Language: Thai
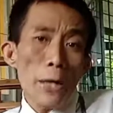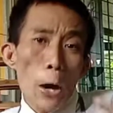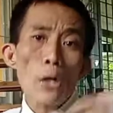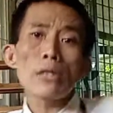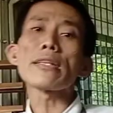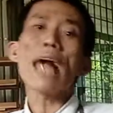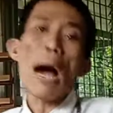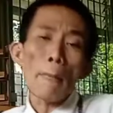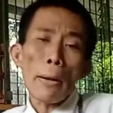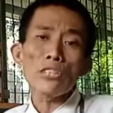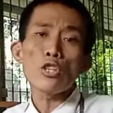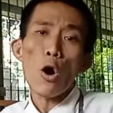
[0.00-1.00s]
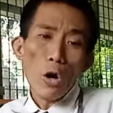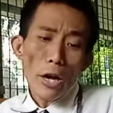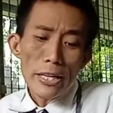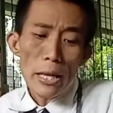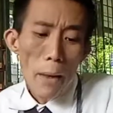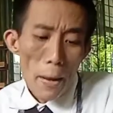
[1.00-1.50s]
เนาะจะ สามพันสองร้
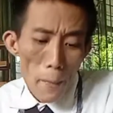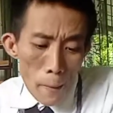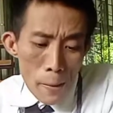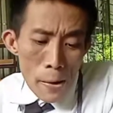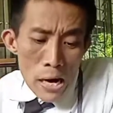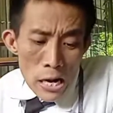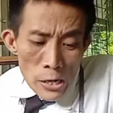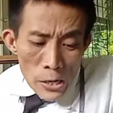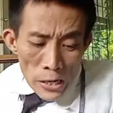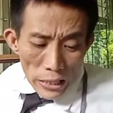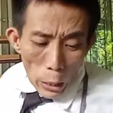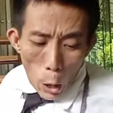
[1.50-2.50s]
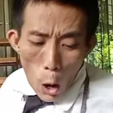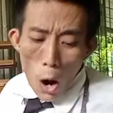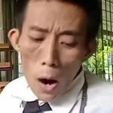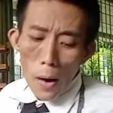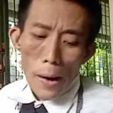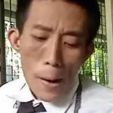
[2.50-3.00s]
อย คลิปละแล้วก็
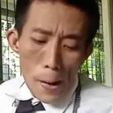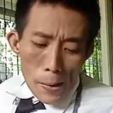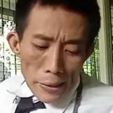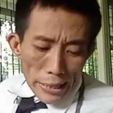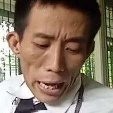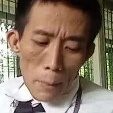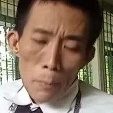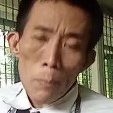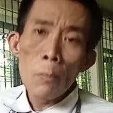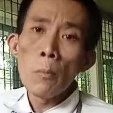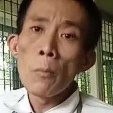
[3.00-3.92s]
นะครับ